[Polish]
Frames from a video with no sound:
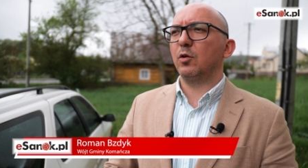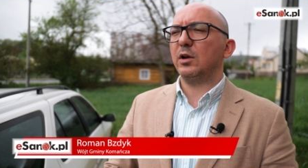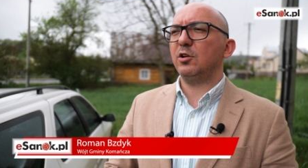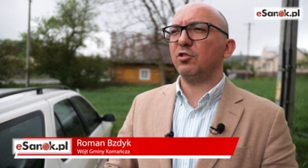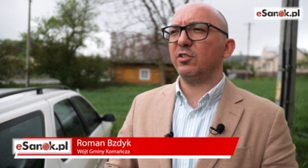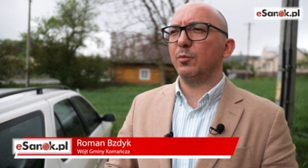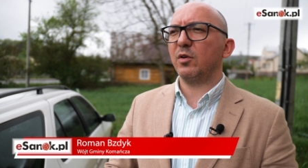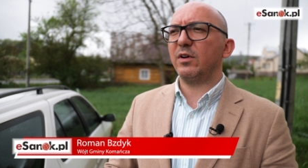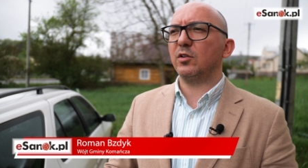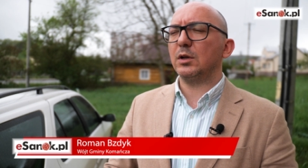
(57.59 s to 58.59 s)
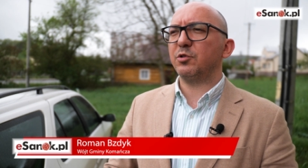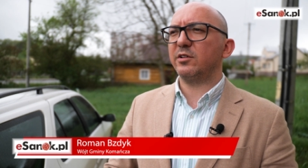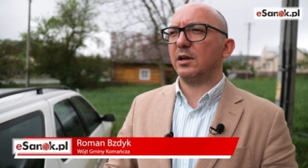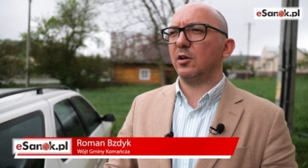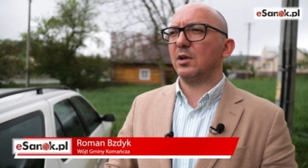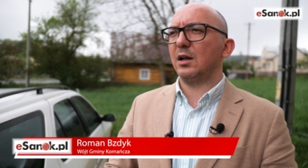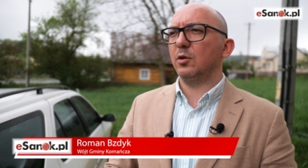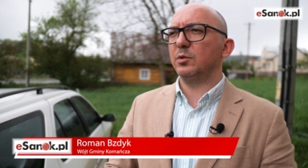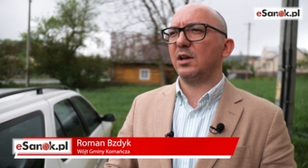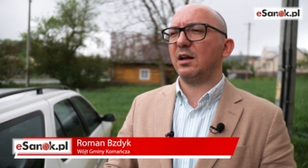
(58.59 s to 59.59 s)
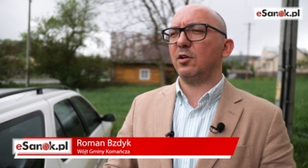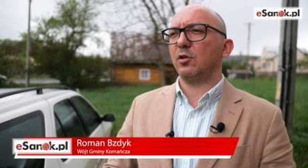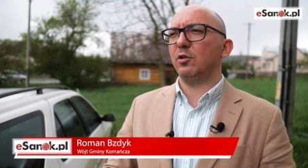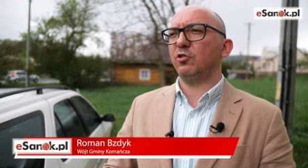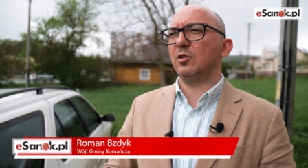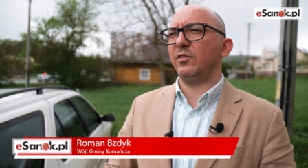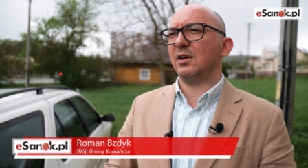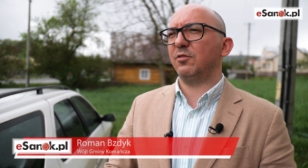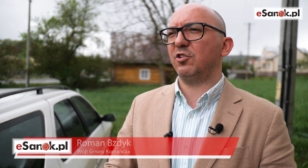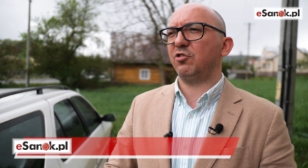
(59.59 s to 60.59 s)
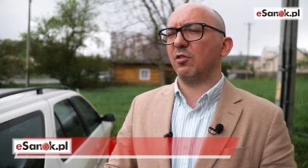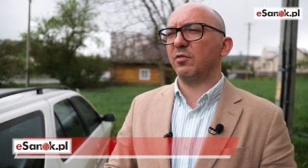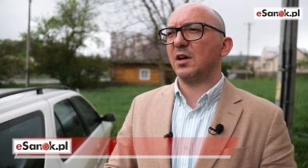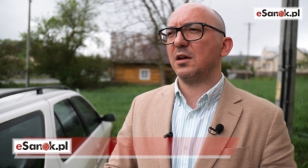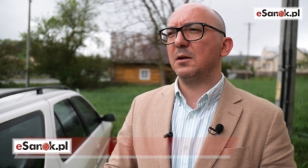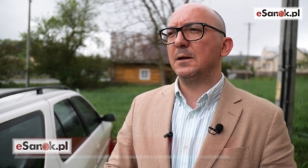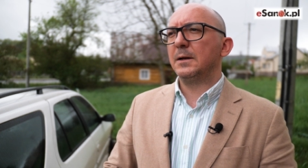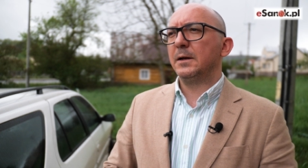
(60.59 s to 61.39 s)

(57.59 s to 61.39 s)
teoretycznie są prowadzone przez Regionalną Dyrekcję Ochrony Środowiska w Rzeszowie.